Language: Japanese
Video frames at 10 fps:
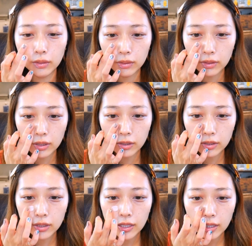このね
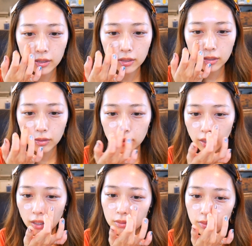崩れやすそう
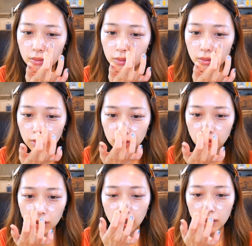なこの頬
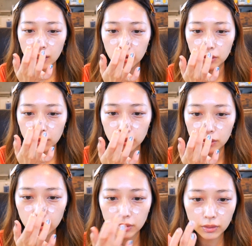とか鼻のとこ
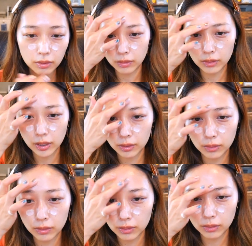ろとおで
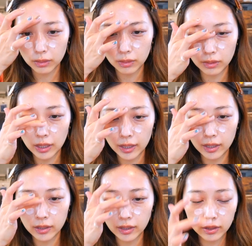このところら
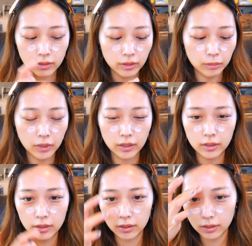へんに塗りま
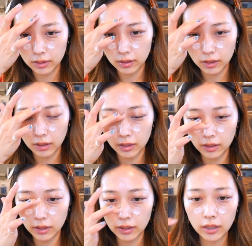す
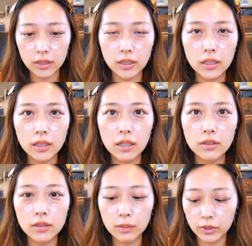なんか全体
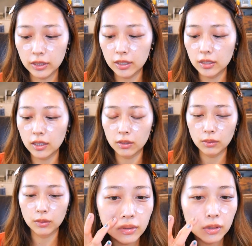塗ってもいいんですけ
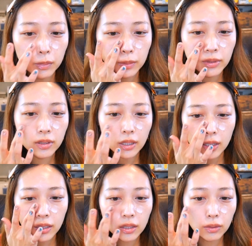どこの部分
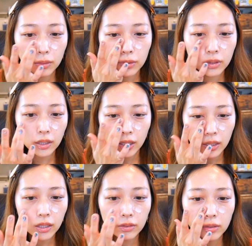的なとこけ
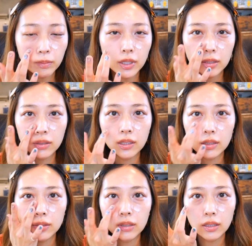ね塗ってます
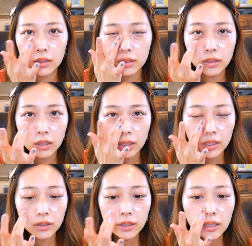私は
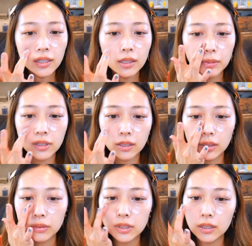それだけでもね
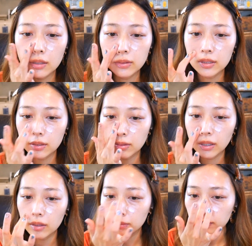結構違うんですよ
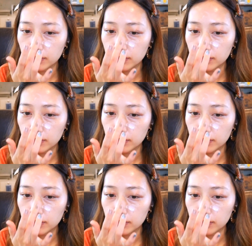ね